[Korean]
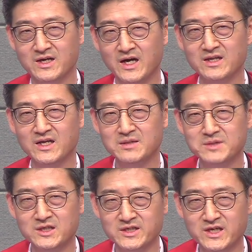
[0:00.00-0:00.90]

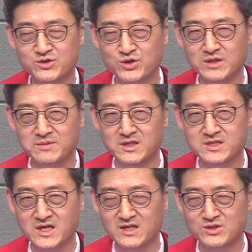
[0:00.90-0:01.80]
하나님을, 예수님을
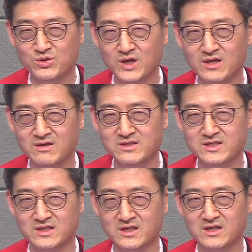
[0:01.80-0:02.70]
찬송할
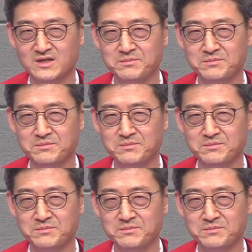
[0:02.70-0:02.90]
것을